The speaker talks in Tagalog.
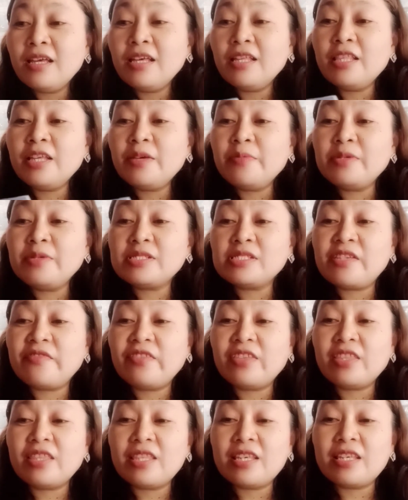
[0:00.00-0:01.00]
Number
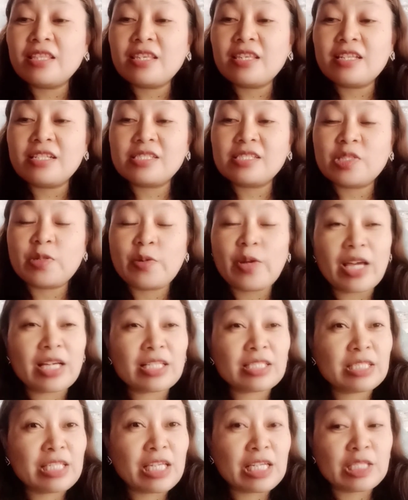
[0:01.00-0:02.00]
17 is
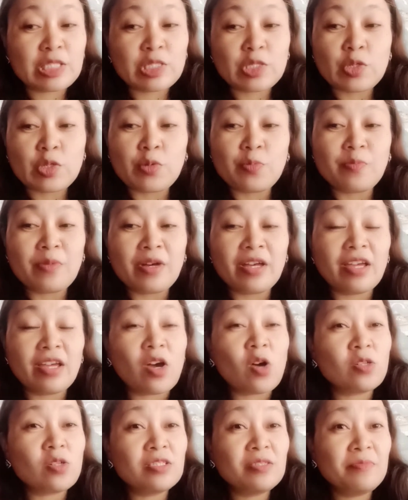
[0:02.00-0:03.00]
reacting to my
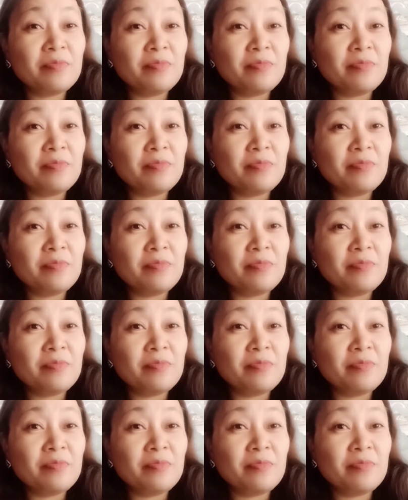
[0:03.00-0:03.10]
old